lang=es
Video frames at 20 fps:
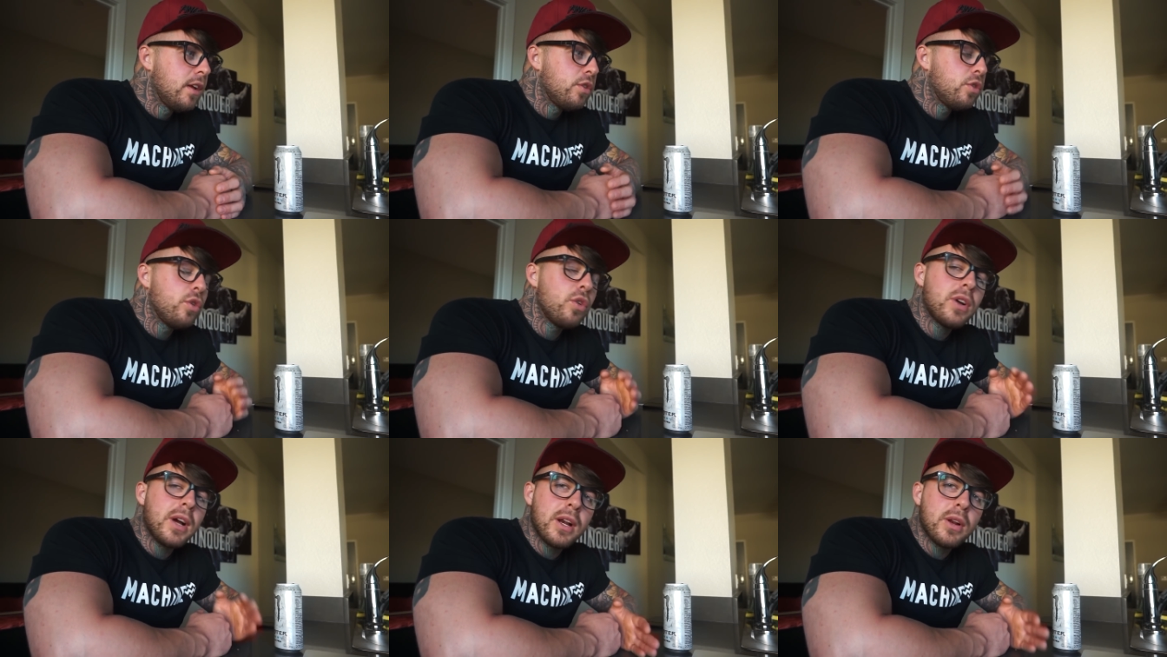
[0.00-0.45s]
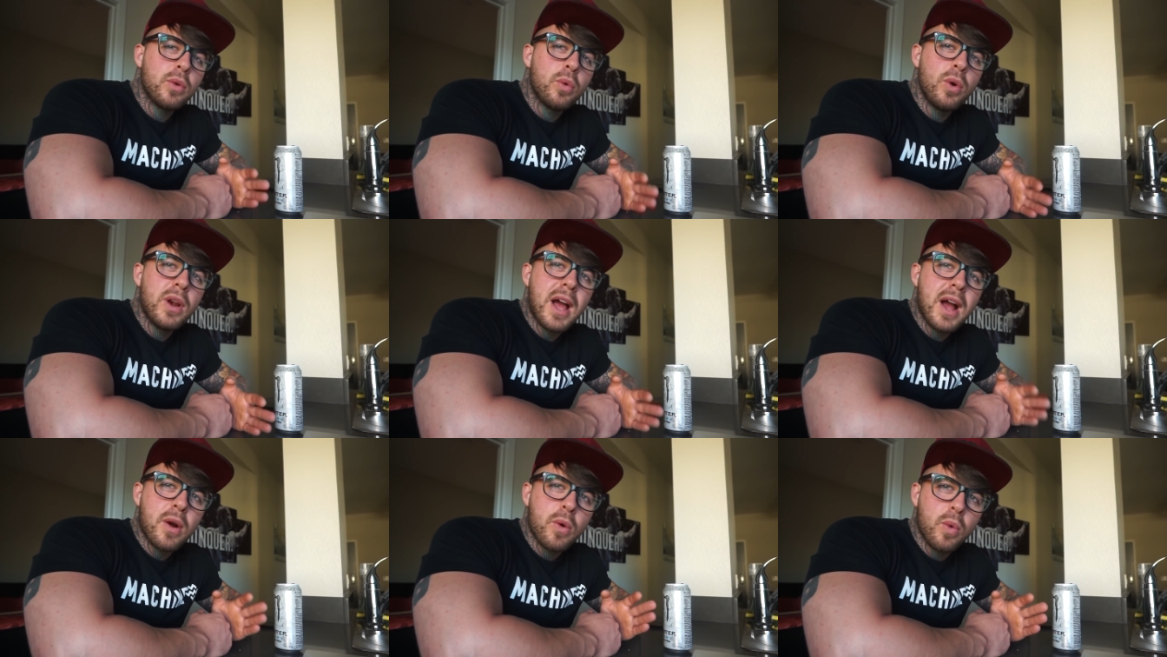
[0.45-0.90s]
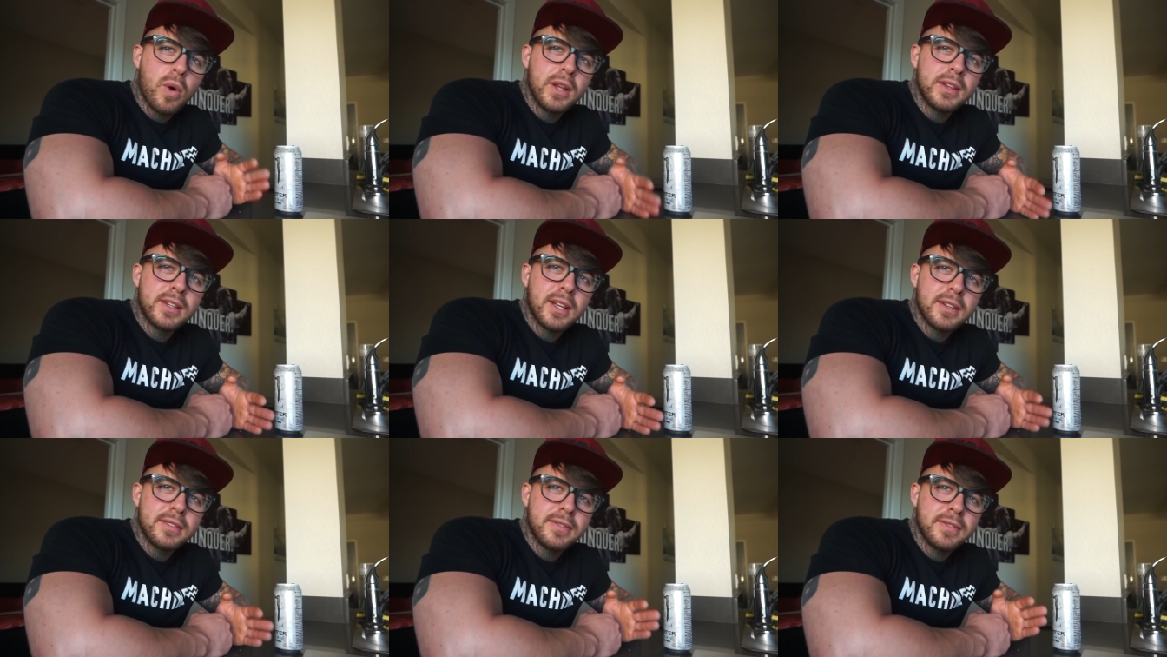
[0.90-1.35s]
tú calcula
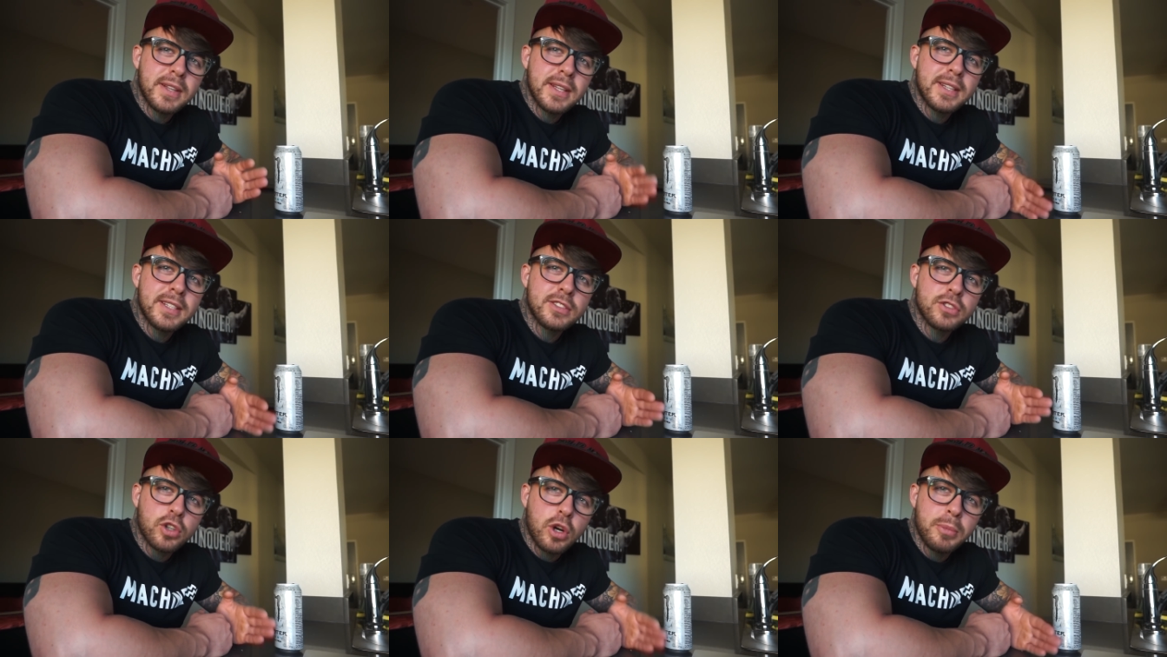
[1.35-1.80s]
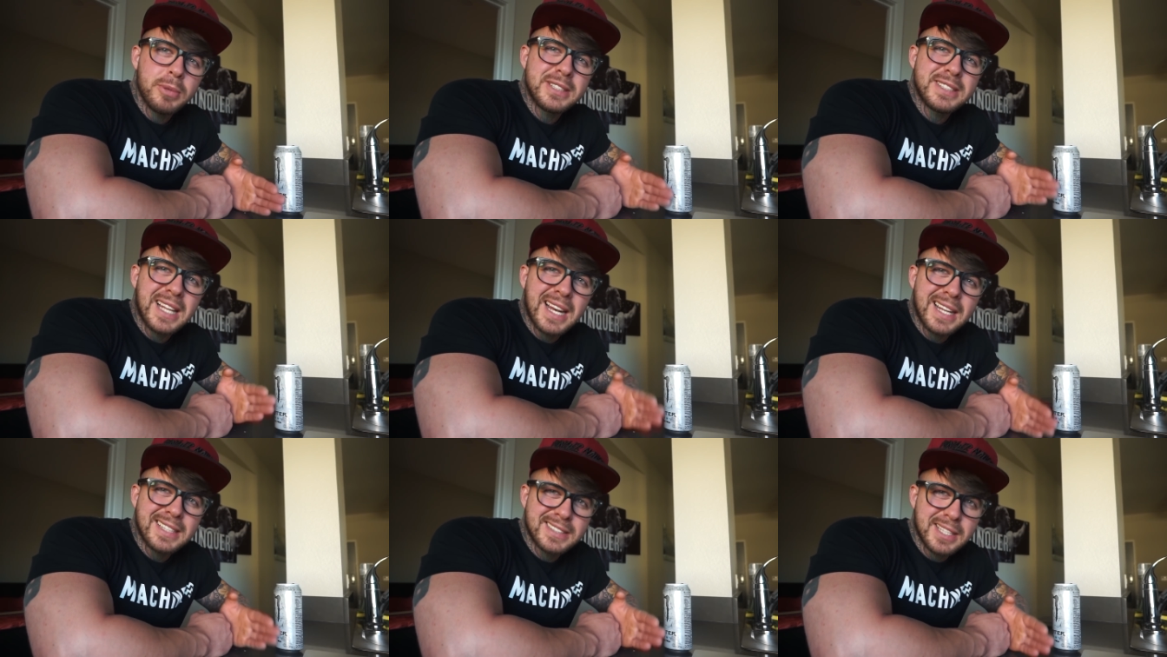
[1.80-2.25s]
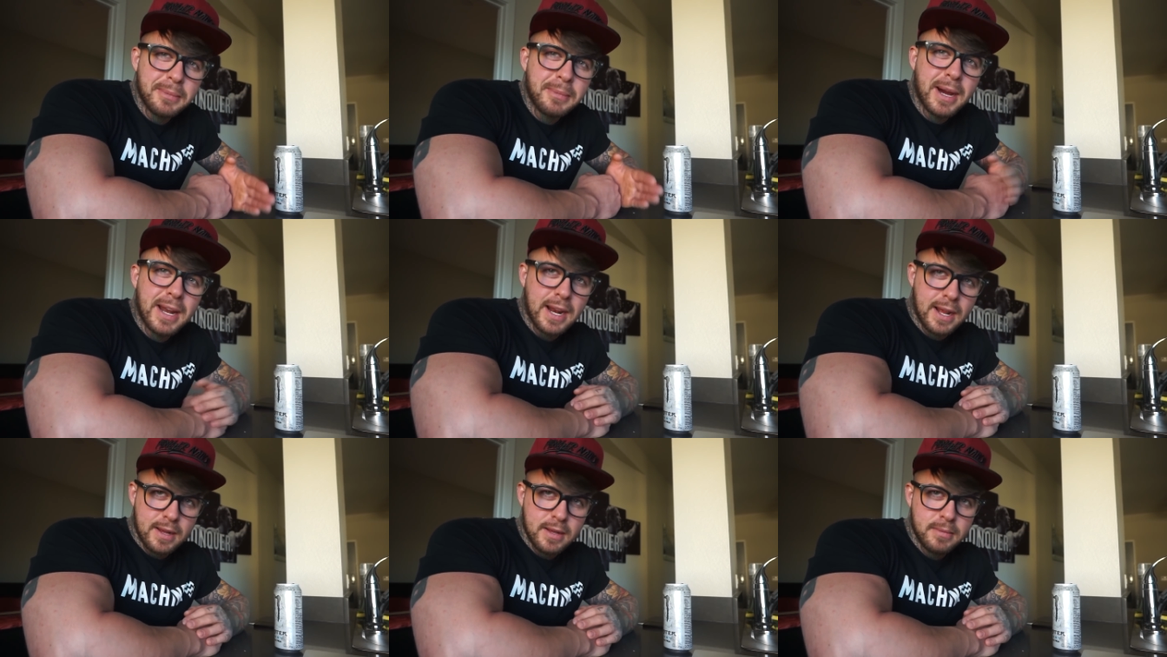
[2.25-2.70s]
cuántas veces comes a la
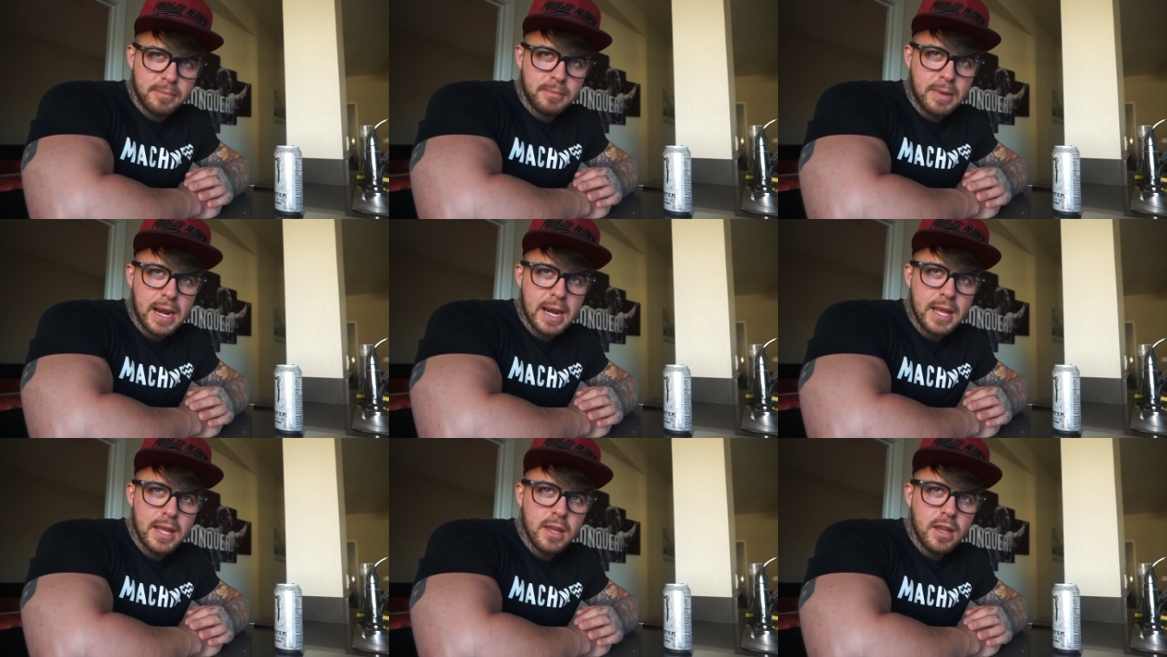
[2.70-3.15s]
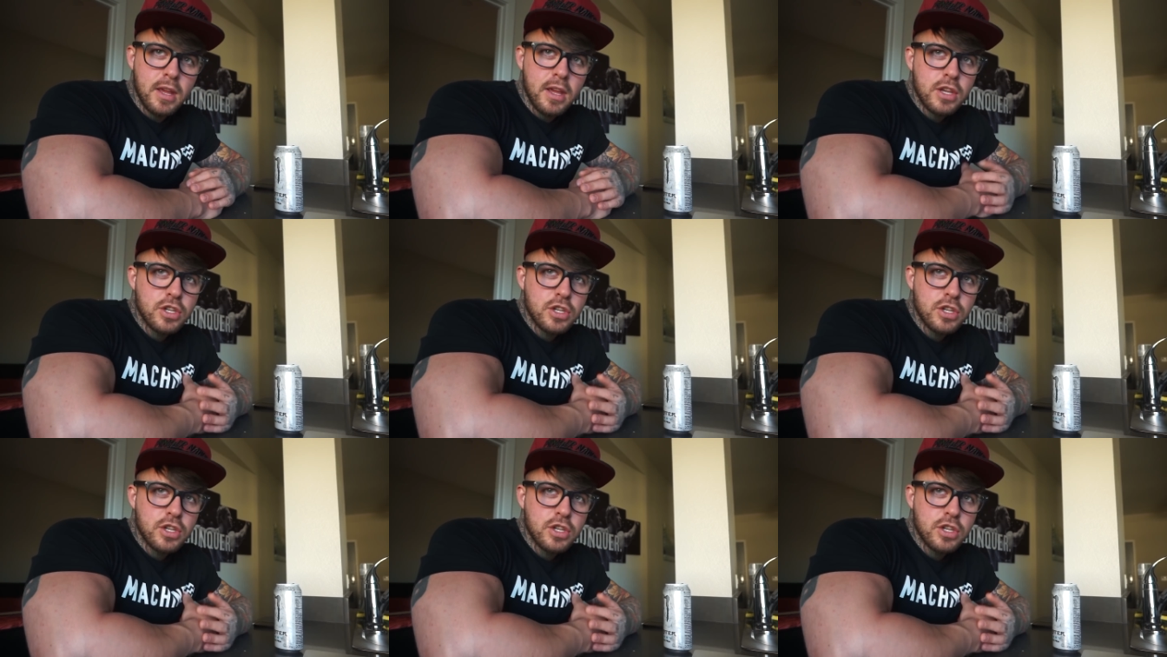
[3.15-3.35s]
semana, ¿vale?